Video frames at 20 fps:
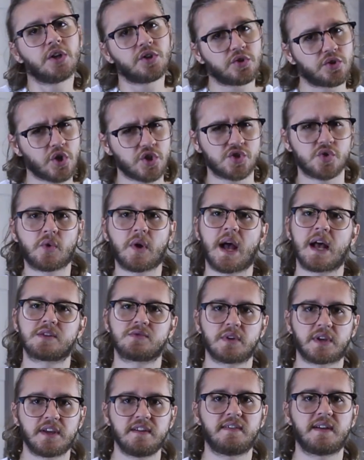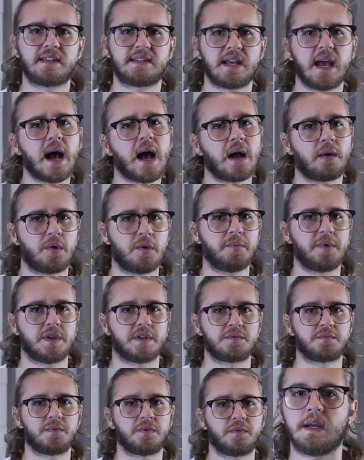No nosso caso aqui vai ser a água
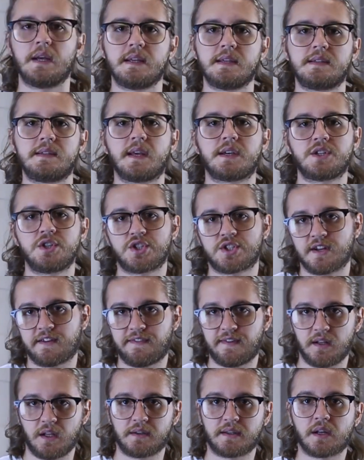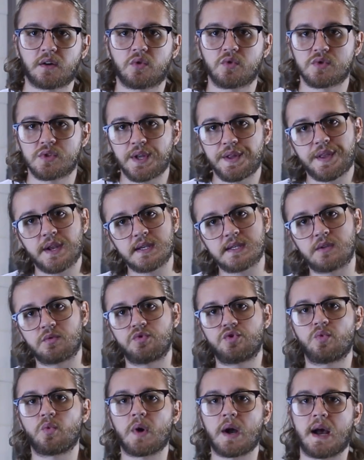mesmo. Se a gente está falando da concentração
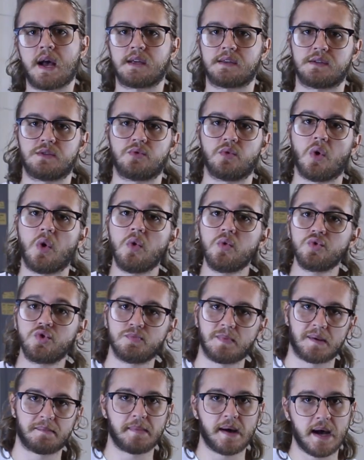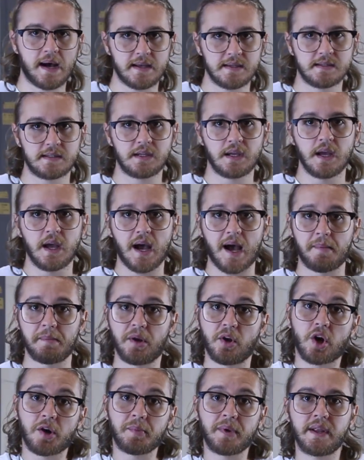de um ácido ou de uma base, a
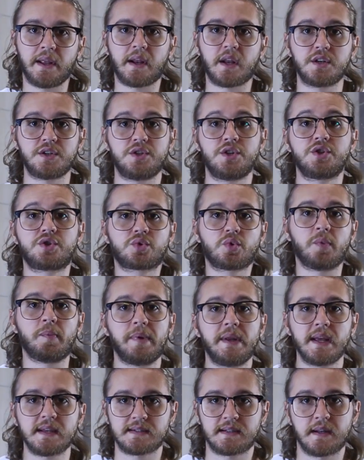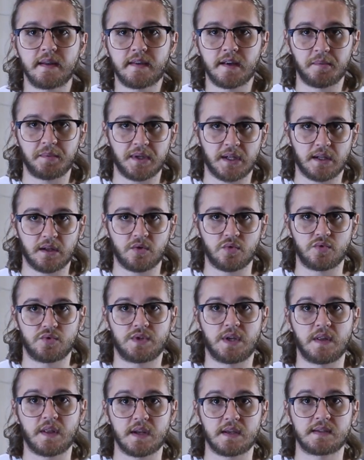melhor maneira de descobrir essa determinada
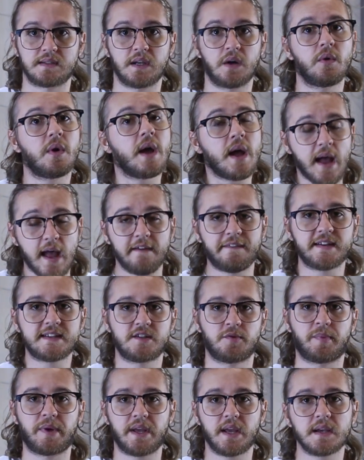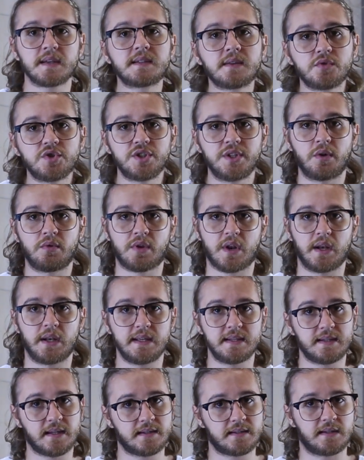concentração é fazer uma reação de
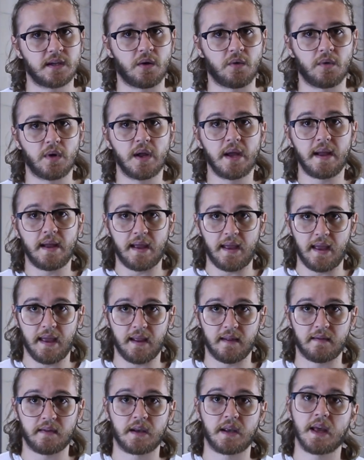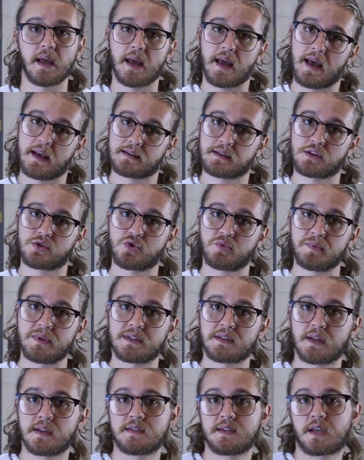neutralização entre essa
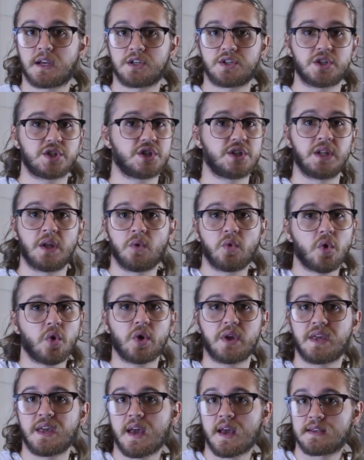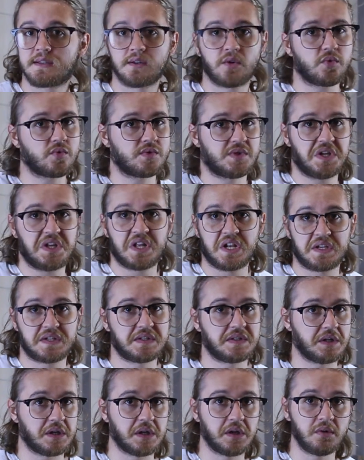substância que a gente não conhece
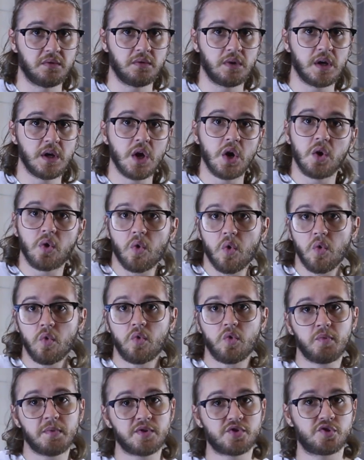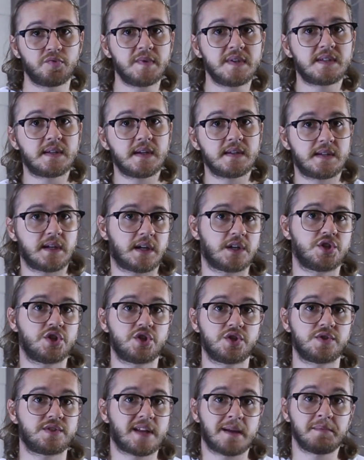concentração com uma substância que a
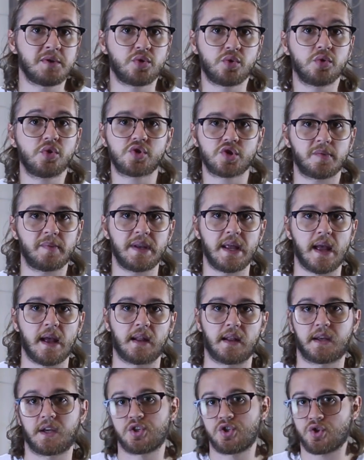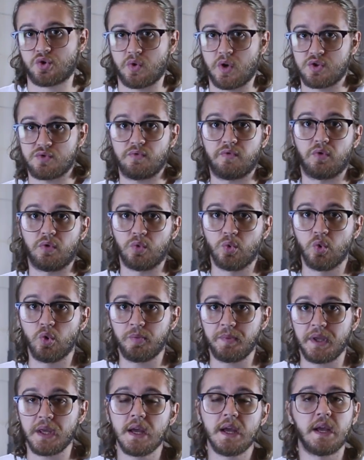gente sabe tudo sobre ela, que a gente conhece o
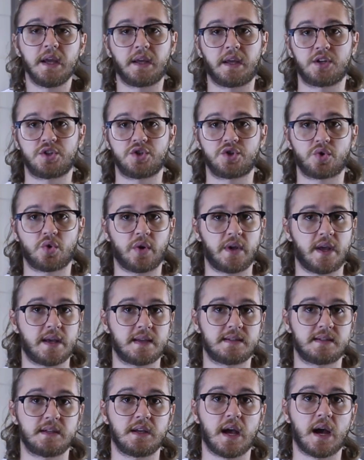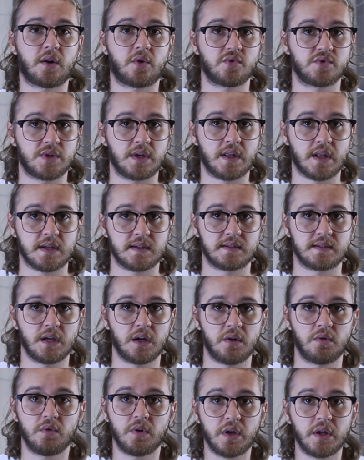volume, que a gente conhece a
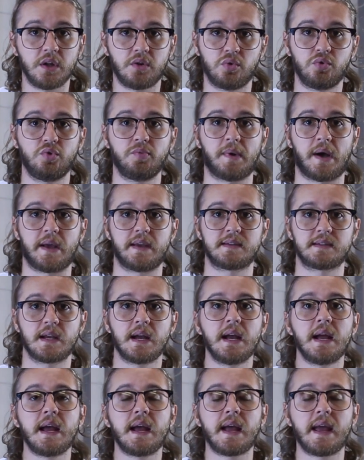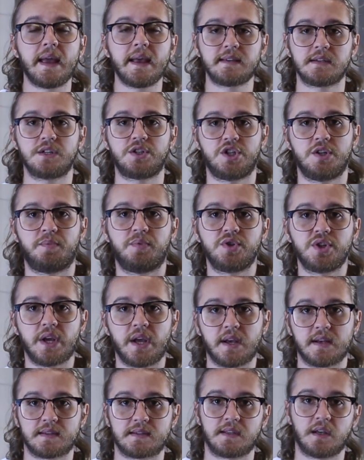concentração e tudo mais. Esse tipo de
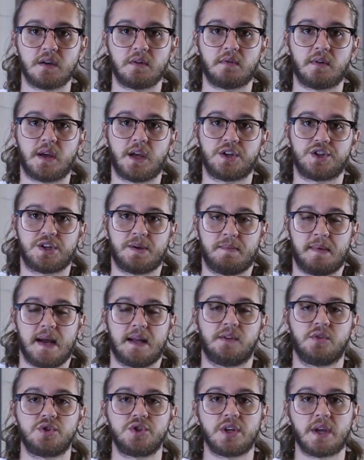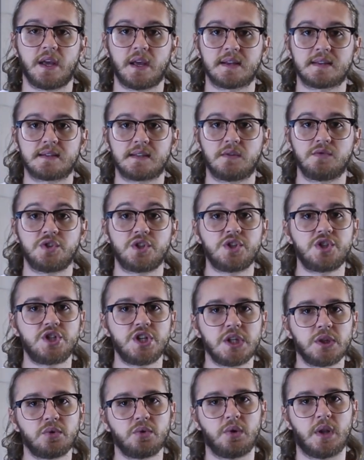reação é chamado de reação de
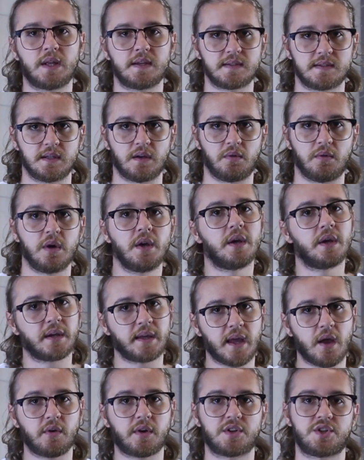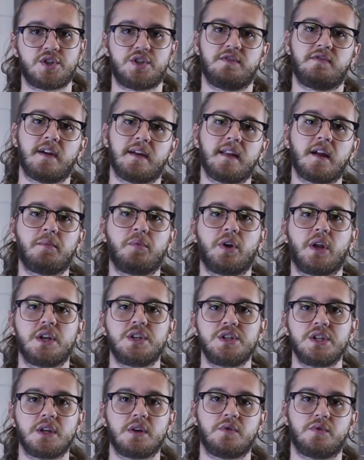titulação que é o que a gente vai dar uma
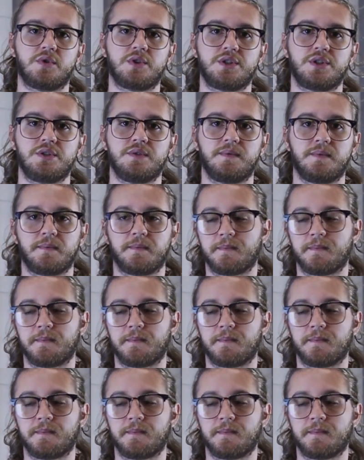olhadinha hoje.